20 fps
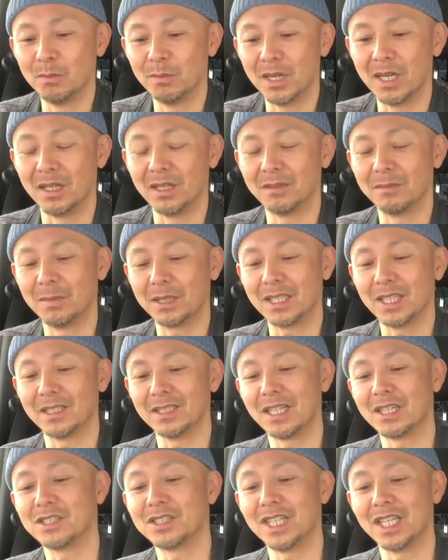まあ、また
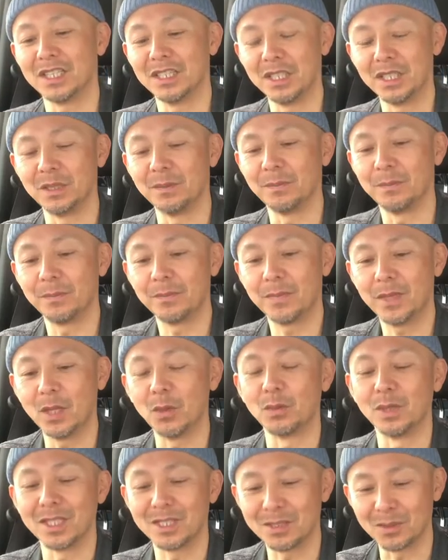薬剤に手
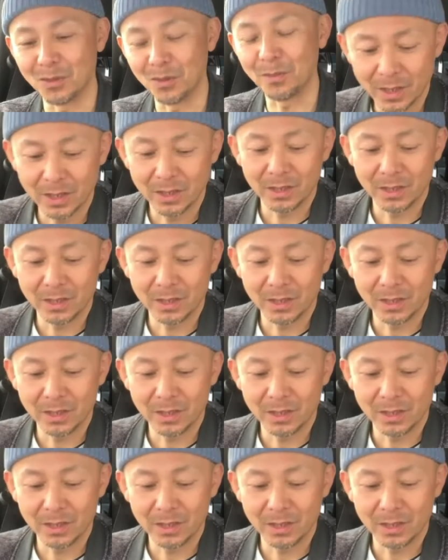を出すと。